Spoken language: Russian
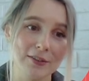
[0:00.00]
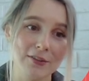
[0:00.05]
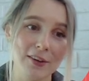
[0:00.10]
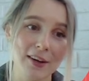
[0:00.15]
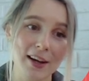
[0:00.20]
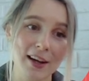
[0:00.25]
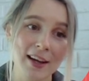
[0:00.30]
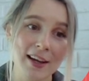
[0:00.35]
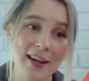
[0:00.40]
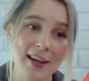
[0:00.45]

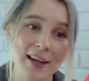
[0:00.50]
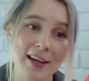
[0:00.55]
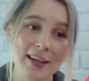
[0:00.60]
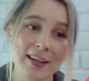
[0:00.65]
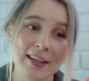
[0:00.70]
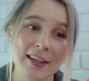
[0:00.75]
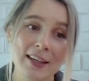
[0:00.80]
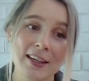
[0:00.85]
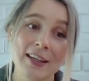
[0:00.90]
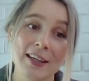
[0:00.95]

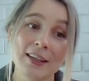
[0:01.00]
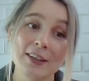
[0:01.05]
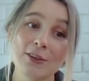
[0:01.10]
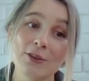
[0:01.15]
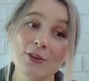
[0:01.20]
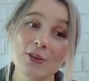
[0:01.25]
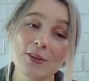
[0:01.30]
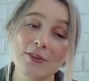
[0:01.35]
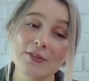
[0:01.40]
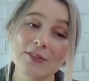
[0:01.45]

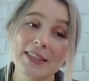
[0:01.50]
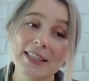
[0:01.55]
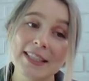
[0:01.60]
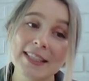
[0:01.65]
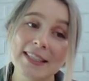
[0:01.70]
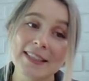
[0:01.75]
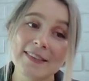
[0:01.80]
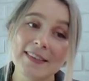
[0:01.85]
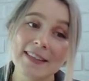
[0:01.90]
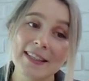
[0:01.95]
Но в
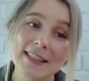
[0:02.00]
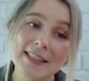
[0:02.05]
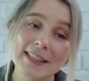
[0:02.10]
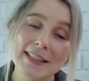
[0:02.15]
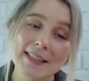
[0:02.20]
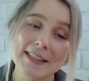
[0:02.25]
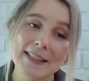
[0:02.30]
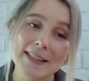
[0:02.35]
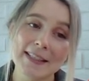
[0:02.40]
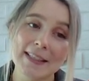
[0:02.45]

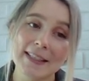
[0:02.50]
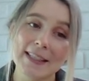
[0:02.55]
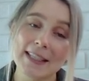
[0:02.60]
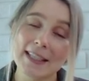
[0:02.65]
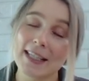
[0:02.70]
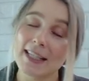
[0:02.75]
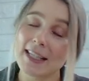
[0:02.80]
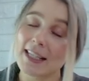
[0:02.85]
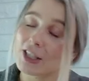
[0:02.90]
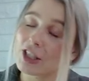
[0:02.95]
действительности
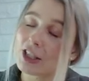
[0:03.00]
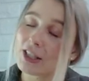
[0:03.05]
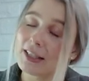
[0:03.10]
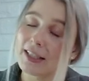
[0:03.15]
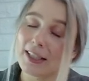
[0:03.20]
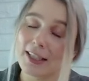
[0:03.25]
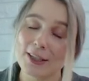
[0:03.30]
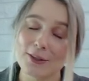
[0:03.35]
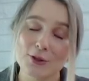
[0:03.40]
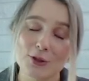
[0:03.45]
я
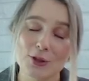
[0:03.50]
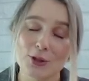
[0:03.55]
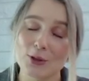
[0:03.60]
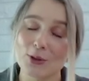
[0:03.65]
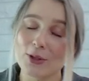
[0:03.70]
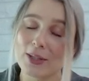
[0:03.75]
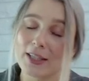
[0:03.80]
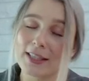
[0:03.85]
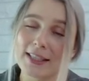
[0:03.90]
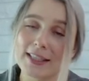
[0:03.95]
ожидаю,
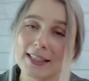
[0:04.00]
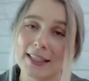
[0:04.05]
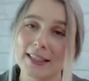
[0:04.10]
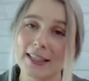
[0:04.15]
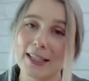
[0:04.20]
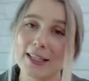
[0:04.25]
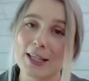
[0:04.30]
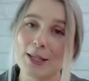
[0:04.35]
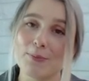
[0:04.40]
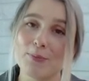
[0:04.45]
что это задание